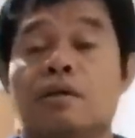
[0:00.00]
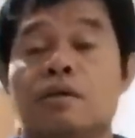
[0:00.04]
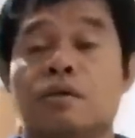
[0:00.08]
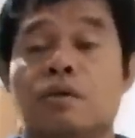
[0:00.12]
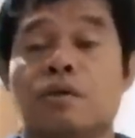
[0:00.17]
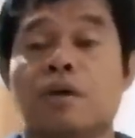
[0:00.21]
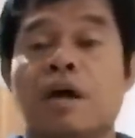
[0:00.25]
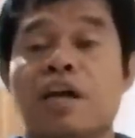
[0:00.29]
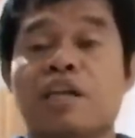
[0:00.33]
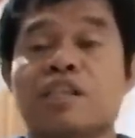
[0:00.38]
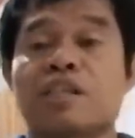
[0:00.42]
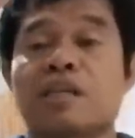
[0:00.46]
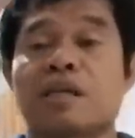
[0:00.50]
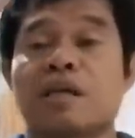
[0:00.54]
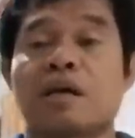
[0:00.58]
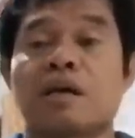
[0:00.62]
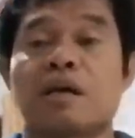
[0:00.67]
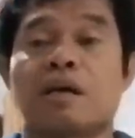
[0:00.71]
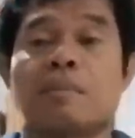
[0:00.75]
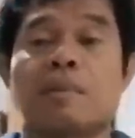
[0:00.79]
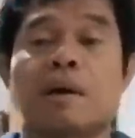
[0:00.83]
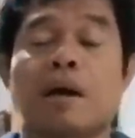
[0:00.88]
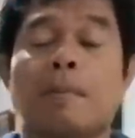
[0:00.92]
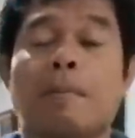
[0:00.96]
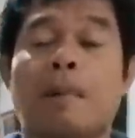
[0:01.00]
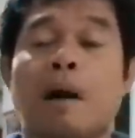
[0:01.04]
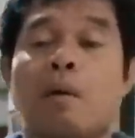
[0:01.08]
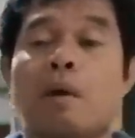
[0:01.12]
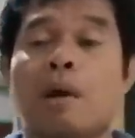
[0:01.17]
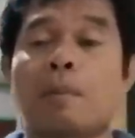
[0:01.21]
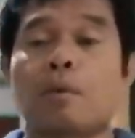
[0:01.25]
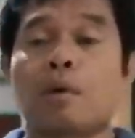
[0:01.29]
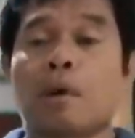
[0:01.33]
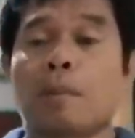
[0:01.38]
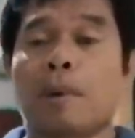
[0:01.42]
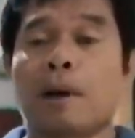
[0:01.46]
So guys, uh, mga
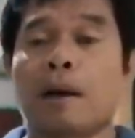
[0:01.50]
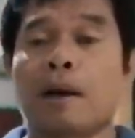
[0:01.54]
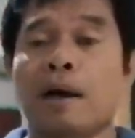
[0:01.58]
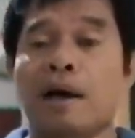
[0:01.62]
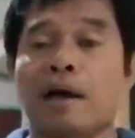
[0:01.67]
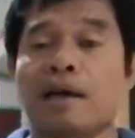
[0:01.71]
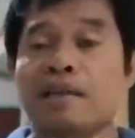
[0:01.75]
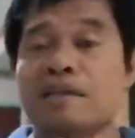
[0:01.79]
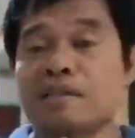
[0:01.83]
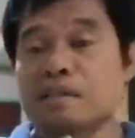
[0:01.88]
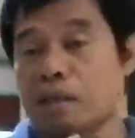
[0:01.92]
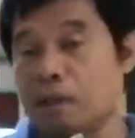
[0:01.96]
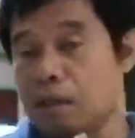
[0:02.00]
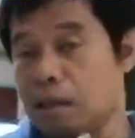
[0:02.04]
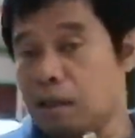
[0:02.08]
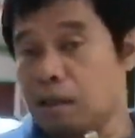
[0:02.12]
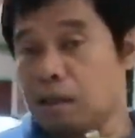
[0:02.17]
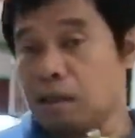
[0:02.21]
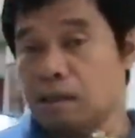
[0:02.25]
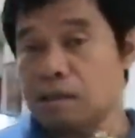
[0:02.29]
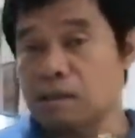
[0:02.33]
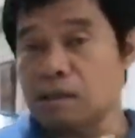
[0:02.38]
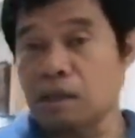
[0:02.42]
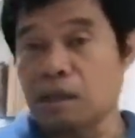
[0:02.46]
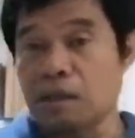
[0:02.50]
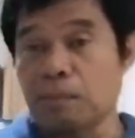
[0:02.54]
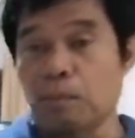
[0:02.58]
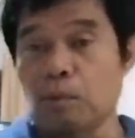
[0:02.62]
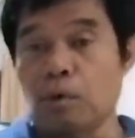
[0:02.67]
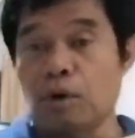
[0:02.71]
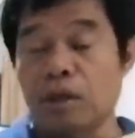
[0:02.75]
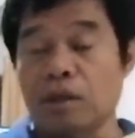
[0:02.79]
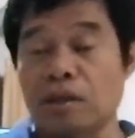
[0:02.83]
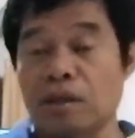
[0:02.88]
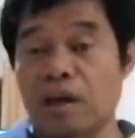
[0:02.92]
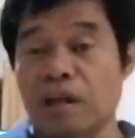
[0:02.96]
bawal po na pagkain sa sakit
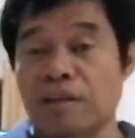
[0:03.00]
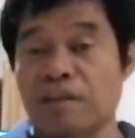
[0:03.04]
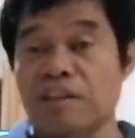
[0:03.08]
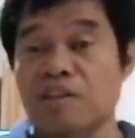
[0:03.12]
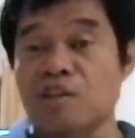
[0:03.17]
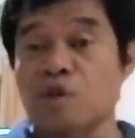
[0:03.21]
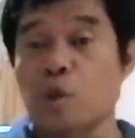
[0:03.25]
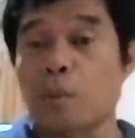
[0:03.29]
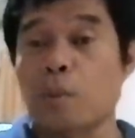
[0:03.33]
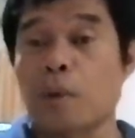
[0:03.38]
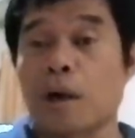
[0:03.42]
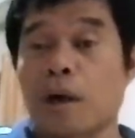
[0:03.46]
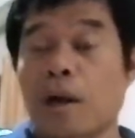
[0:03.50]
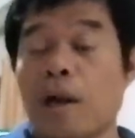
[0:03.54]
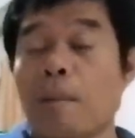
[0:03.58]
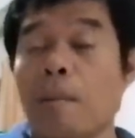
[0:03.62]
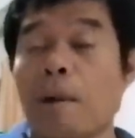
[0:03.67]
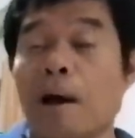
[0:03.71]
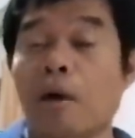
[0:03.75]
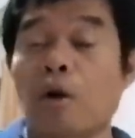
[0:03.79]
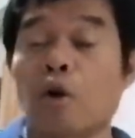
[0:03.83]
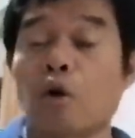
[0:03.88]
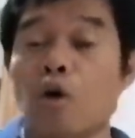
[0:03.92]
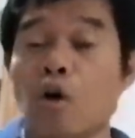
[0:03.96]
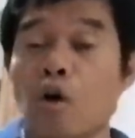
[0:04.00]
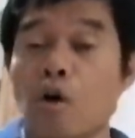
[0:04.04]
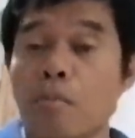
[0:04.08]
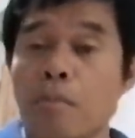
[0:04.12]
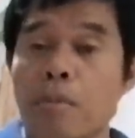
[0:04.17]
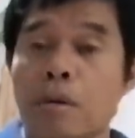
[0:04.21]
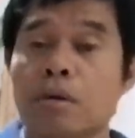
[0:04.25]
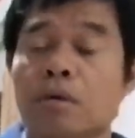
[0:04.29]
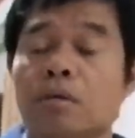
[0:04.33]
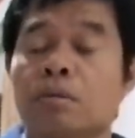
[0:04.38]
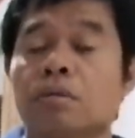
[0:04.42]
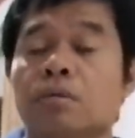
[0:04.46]
po na arthritis, yung mga lamang
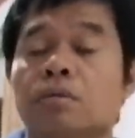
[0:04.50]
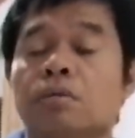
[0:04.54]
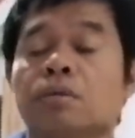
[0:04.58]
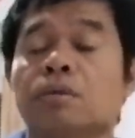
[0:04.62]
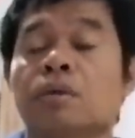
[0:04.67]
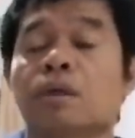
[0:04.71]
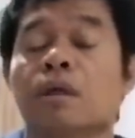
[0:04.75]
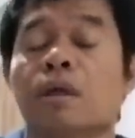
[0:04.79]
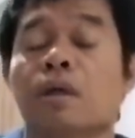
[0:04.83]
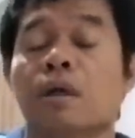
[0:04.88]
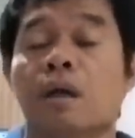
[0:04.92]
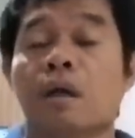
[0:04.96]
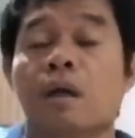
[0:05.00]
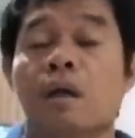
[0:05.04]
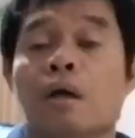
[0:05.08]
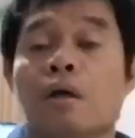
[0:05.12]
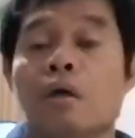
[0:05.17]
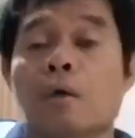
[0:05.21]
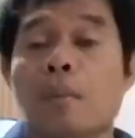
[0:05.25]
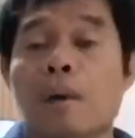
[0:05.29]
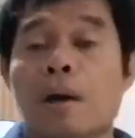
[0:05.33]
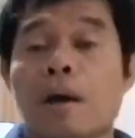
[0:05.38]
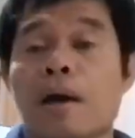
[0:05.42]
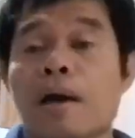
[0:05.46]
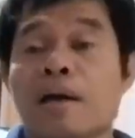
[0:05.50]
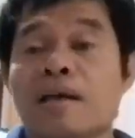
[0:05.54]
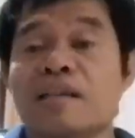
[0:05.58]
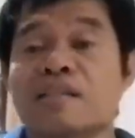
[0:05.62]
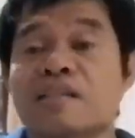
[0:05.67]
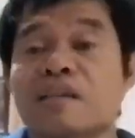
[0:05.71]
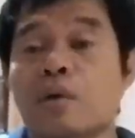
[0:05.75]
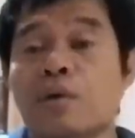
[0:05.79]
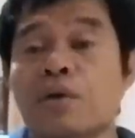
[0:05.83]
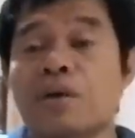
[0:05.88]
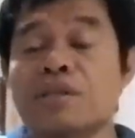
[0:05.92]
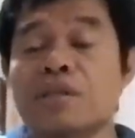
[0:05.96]
loob, yung mga
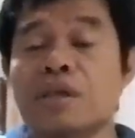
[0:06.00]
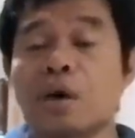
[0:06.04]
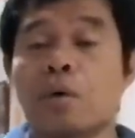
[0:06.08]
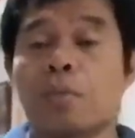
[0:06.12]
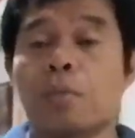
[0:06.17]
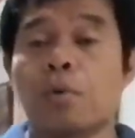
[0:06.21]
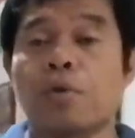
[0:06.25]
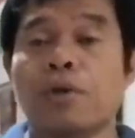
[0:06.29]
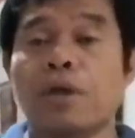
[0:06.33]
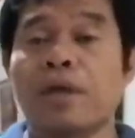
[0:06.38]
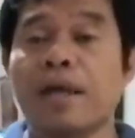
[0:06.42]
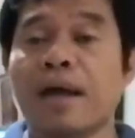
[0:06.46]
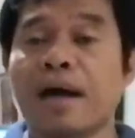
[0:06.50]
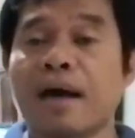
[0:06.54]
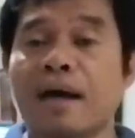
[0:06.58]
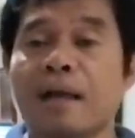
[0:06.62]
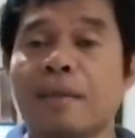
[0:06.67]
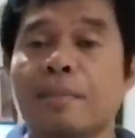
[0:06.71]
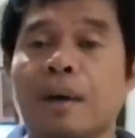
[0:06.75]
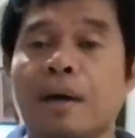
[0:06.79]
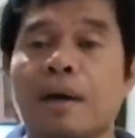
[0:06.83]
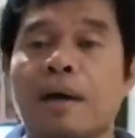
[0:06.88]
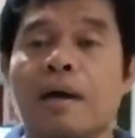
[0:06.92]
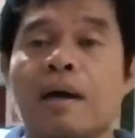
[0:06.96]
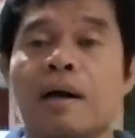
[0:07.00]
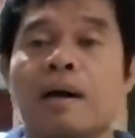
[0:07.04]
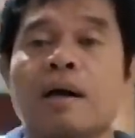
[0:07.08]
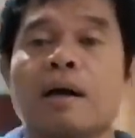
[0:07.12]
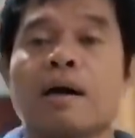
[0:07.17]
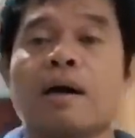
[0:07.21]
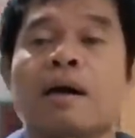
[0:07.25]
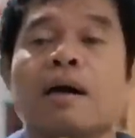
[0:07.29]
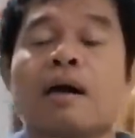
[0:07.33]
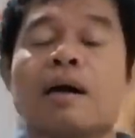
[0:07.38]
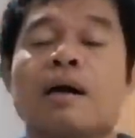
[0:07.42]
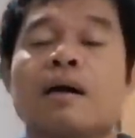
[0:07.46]
isaw-isaw po na yan, mga
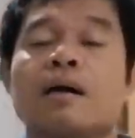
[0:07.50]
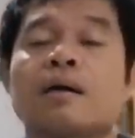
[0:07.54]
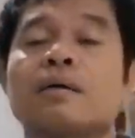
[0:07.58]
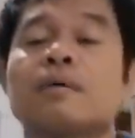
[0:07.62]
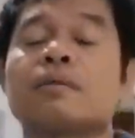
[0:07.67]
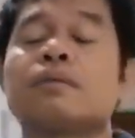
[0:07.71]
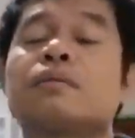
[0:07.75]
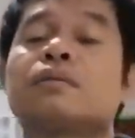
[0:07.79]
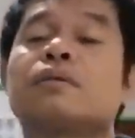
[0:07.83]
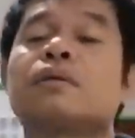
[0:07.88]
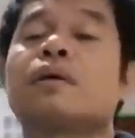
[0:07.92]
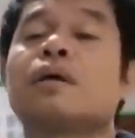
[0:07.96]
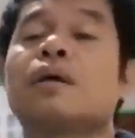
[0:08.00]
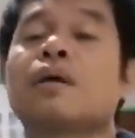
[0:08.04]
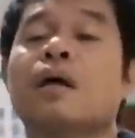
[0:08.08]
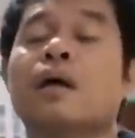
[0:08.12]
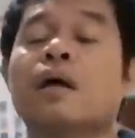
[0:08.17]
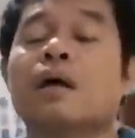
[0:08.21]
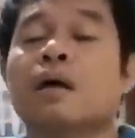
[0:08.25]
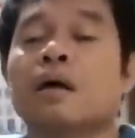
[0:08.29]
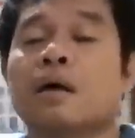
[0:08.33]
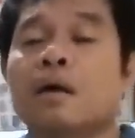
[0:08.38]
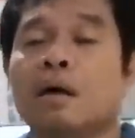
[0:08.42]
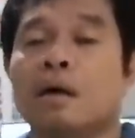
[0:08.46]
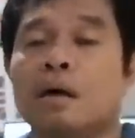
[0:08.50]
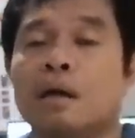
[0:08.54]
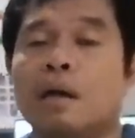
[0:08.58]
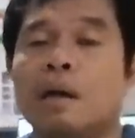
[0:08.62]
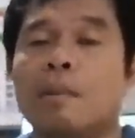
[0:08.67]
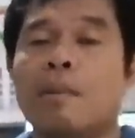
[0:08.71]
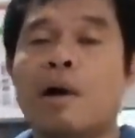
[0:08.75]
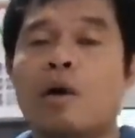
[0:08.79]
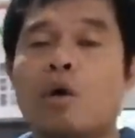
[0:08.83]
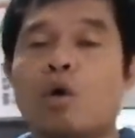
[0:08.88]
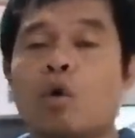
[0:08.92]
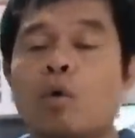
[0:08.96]
uh,
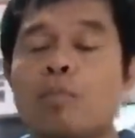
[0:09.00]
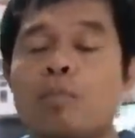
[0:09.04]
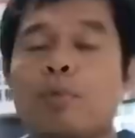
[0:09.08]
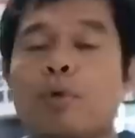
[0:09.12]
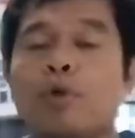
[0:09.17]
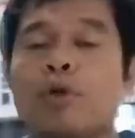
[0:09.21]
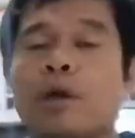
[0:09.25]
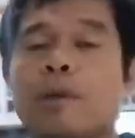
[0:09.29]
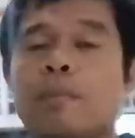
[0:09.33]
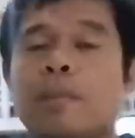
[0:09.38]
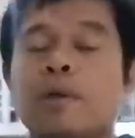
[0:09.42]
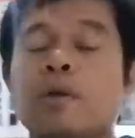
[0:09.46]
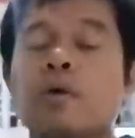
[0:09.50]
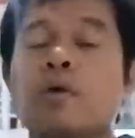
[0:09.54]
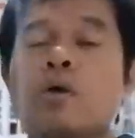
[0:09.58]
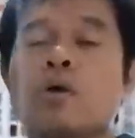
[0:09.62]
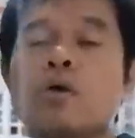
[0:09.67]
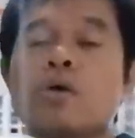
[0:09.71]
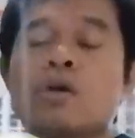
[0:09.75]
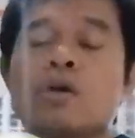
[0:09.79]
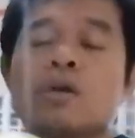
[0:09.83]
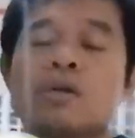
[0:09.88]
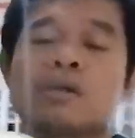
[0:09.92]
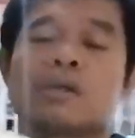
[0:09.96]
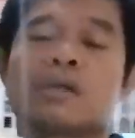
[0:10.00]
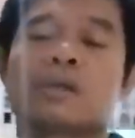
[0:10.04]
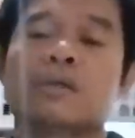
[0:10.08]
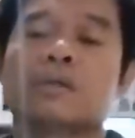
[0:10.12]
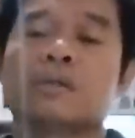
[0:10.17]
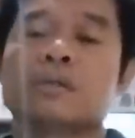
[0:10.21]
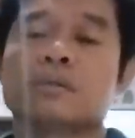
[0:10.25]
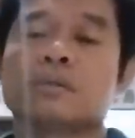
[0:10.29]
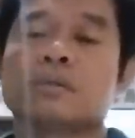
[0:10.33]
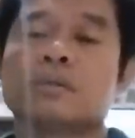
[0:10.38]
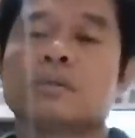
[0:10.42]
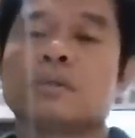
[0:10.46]
lamang loob po ng manok,
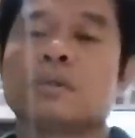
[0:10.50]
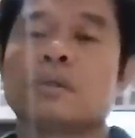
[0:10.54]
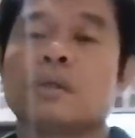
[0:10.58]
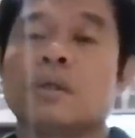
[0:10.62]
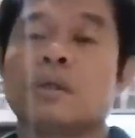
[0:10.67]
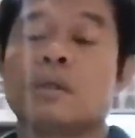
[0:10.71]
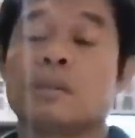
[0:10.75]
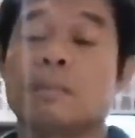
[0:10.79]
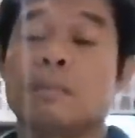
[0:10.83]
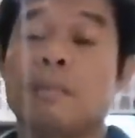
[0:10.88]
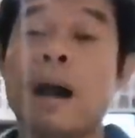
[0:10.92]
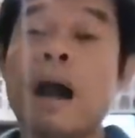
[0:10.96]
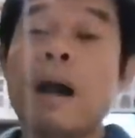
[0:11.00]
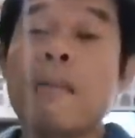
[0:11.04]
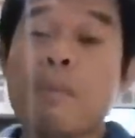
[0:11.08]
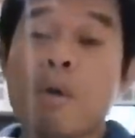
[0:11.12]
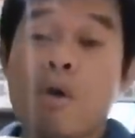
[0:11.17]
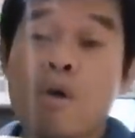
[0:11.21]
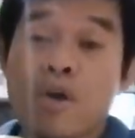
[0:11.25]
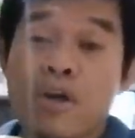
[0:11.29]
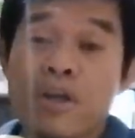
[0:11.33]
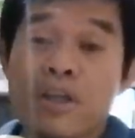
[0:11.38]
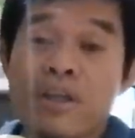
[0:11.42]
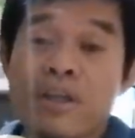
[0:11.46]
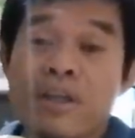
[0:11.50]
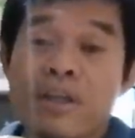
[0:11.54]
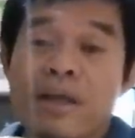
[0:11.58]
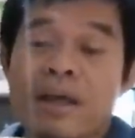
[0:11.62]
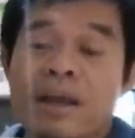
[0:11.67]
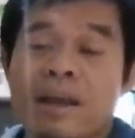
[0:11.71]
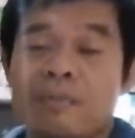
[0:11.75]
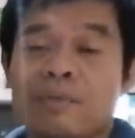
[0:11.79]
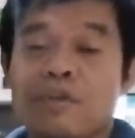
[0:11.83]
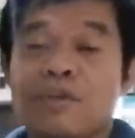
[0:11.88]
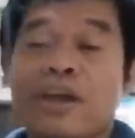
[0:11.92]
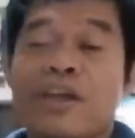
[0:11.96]
mamoy,
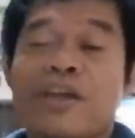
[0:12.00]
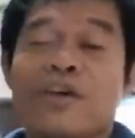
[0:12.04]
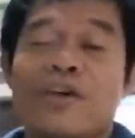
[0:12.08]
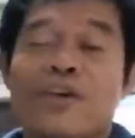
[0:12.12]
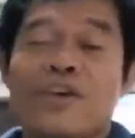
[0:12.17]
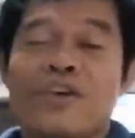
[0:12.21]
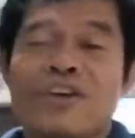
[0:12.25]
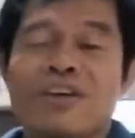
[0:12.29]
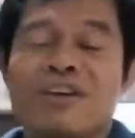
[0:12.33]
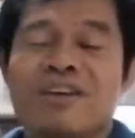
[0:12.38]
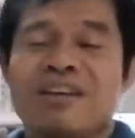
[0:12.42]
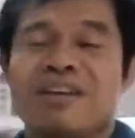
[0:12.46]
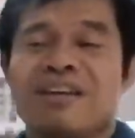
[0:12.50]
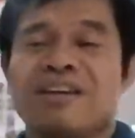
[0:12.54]
alam niyo na yun.